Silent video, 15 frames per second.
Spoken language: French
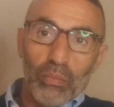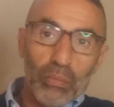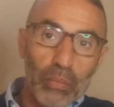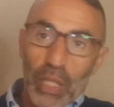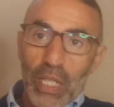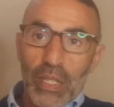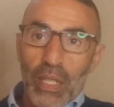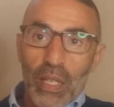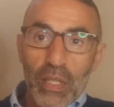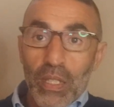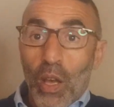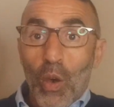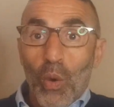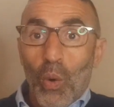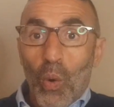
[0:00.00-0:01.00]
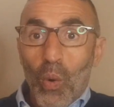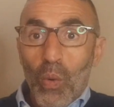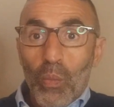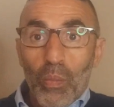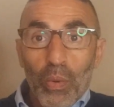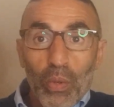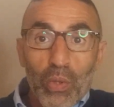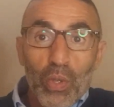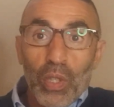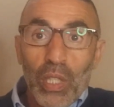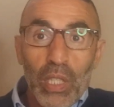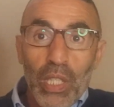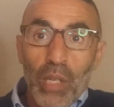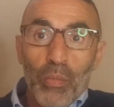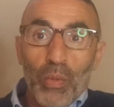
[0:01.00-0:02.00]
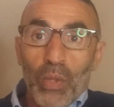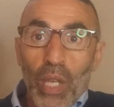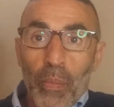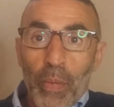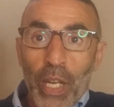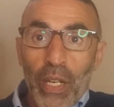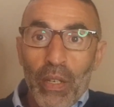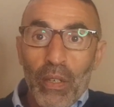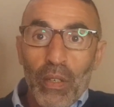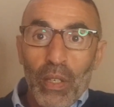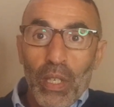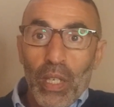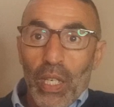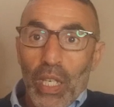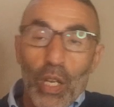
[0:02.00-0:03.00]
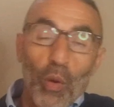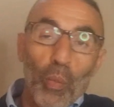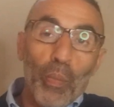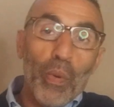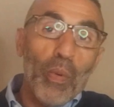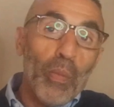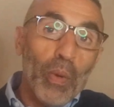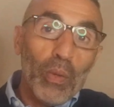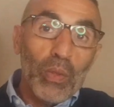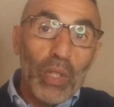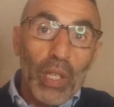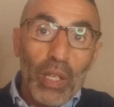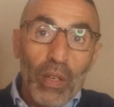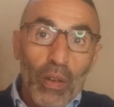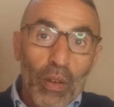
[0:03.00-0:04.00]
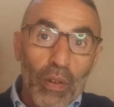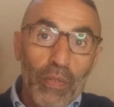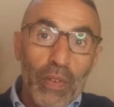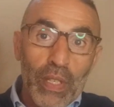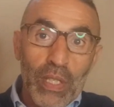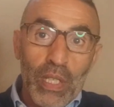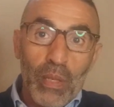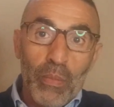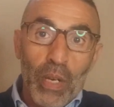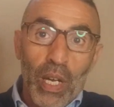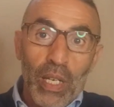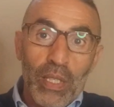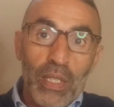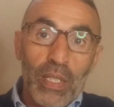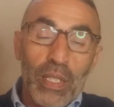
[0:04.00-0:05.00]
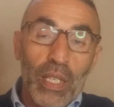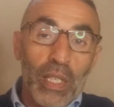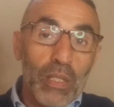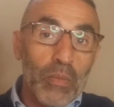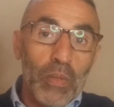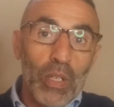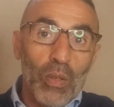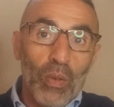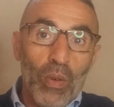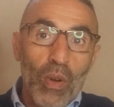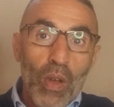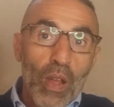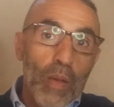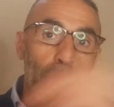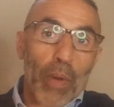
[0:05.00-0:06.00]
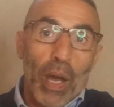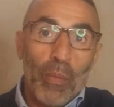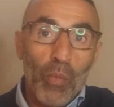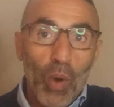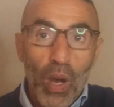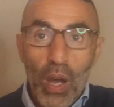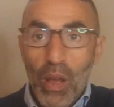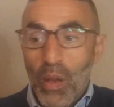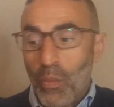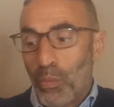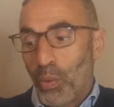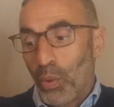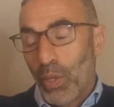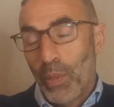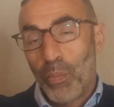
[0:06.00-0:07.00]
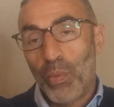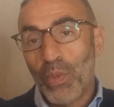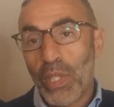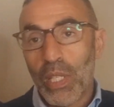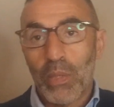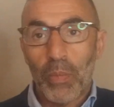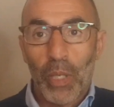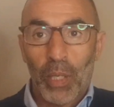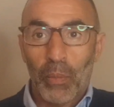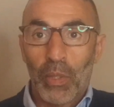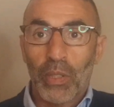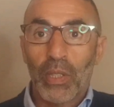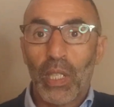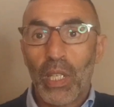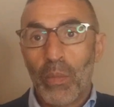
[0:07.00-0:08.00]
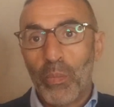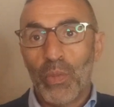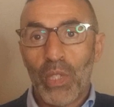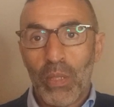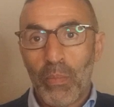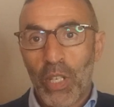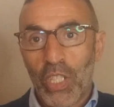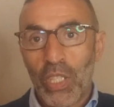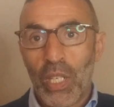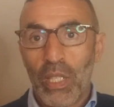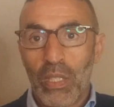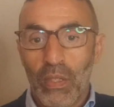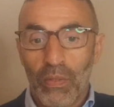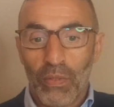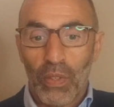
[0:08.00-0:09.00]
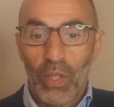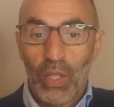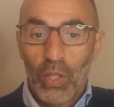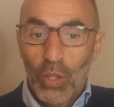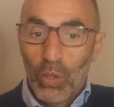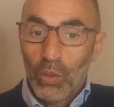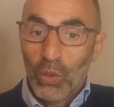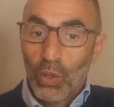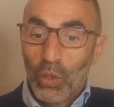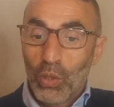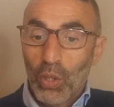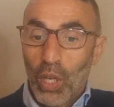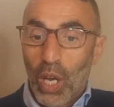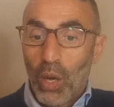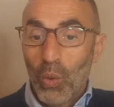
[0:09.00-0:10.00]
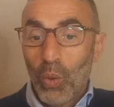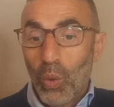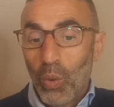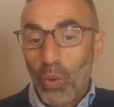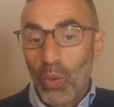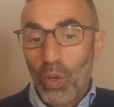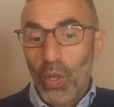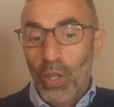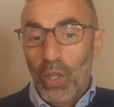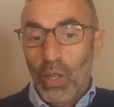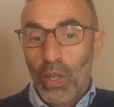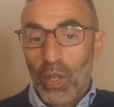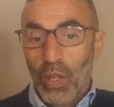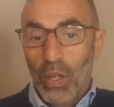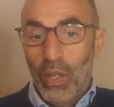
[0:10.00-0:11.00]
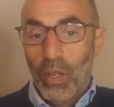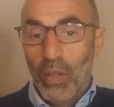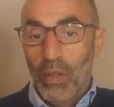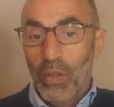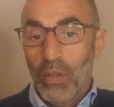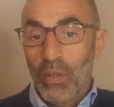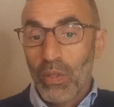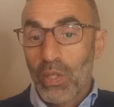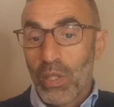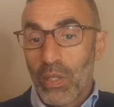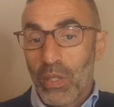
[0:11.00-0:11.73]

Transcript: 1500 euros pour ceux qui débutent à peine, et on peut monter euh, facilement à 10-15 000 euros par mois pour les plus expérimentés, les plus imaginatifs. Donc en gros, euh,